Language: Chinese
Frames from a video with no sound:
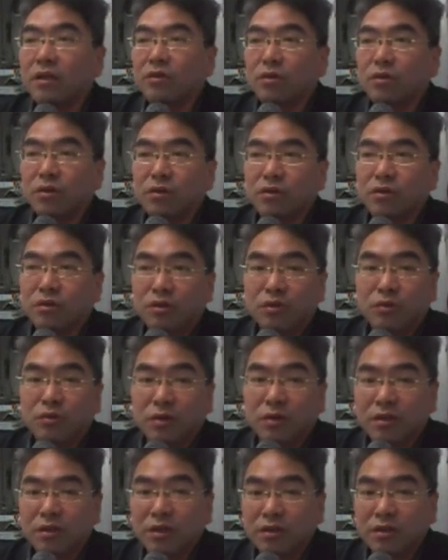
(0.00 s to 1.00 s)
我用
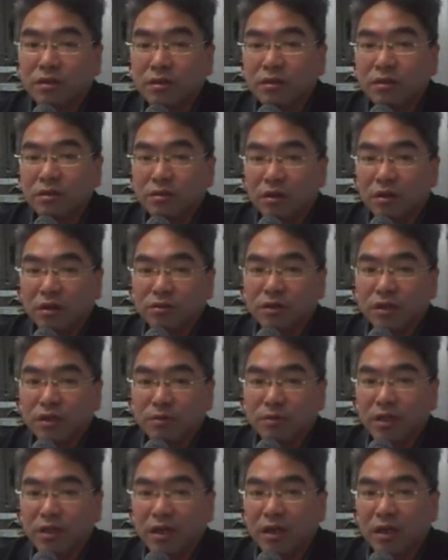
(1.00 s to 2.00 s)
个 test 二哈，所以你
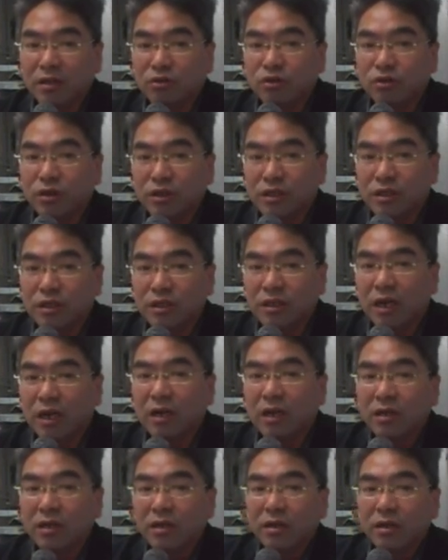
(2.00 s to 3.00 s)
们等下确认一下，